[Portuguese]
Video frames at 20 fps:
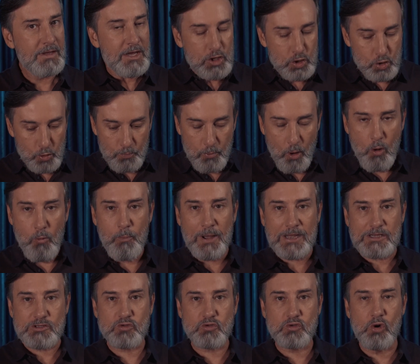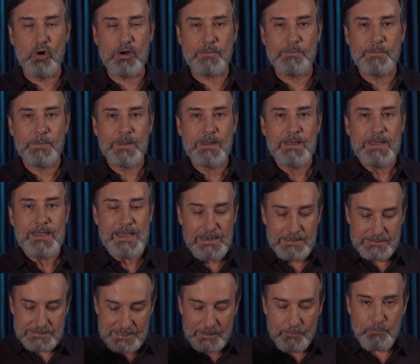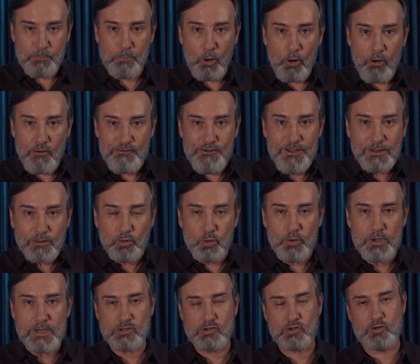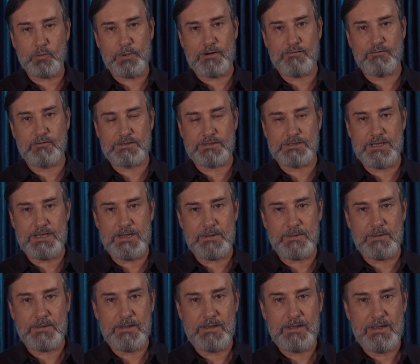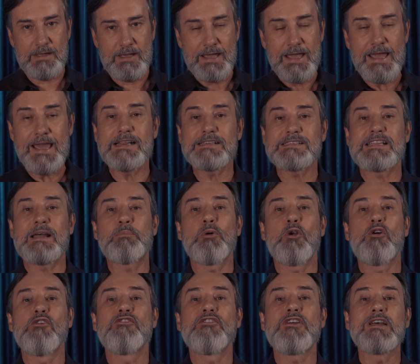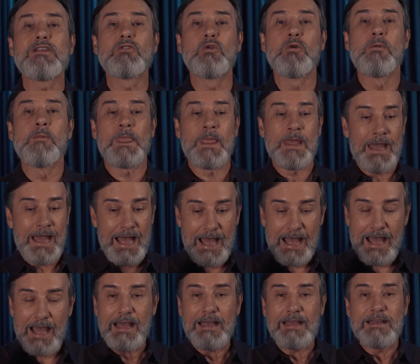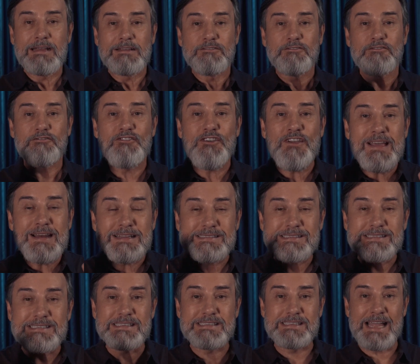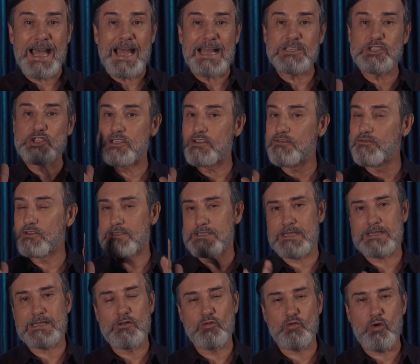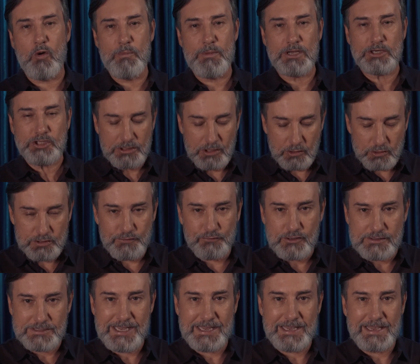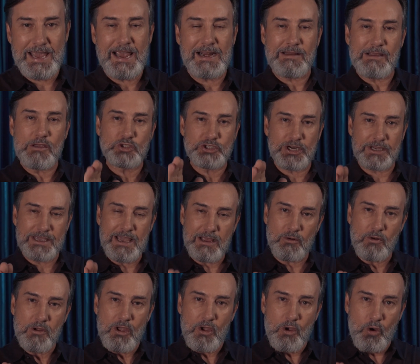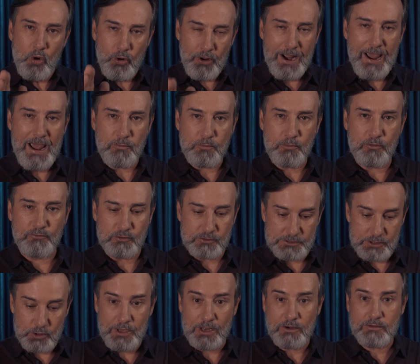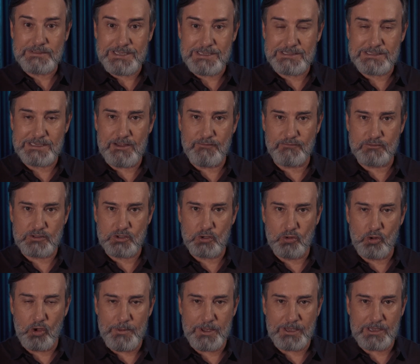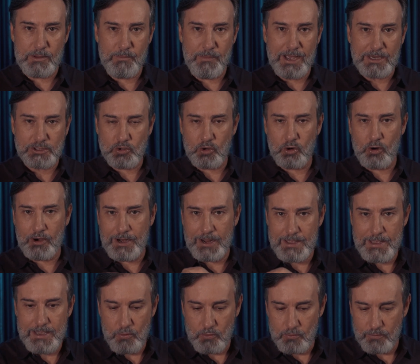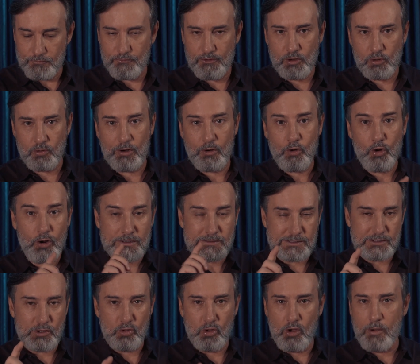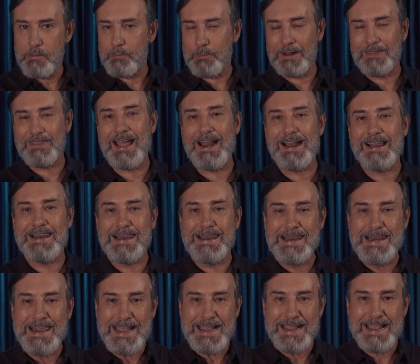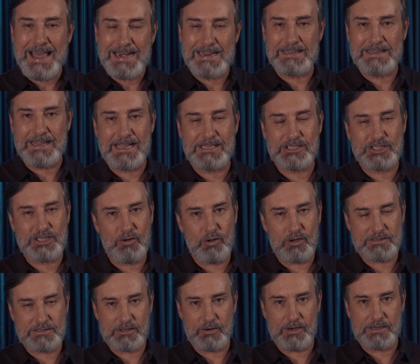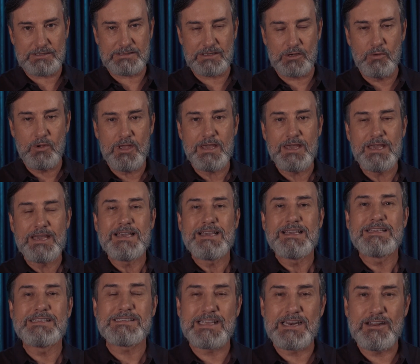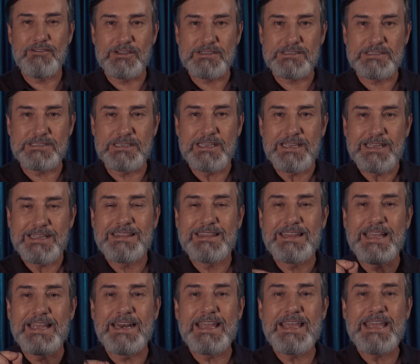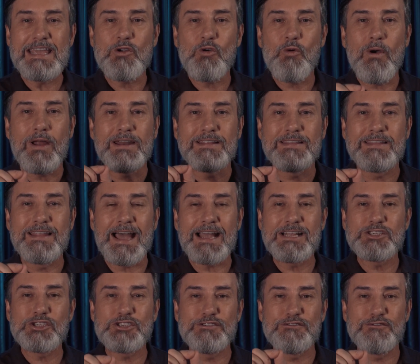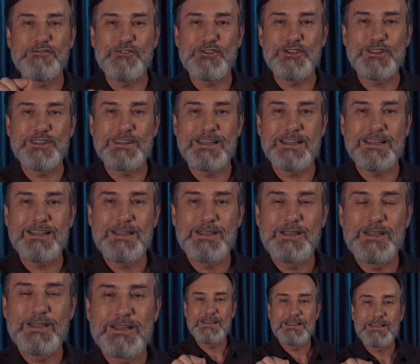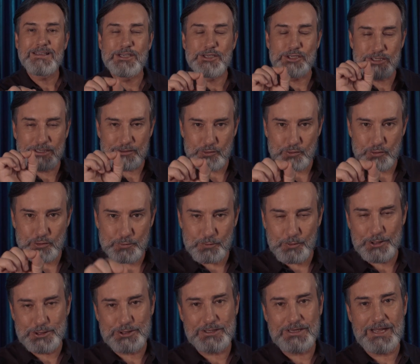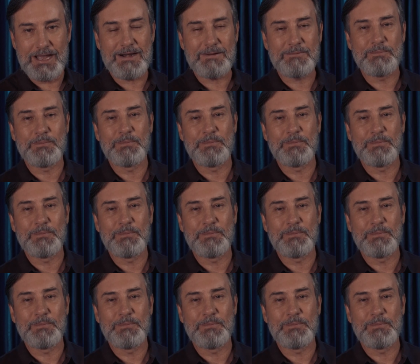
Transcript: E o bom pastor, ele está provendo isto para você. Ele está provendo a felicidade que você tanto almeja. Então, se você quer, eu já quero orar por você, eu quero que você escreva o seu nome aqui embaixo, coloca eu, vírgula, coloque seu nome para dar legalidade à nossa oração. Escreva assim: terei qualidade de vida que Jesus pode dar.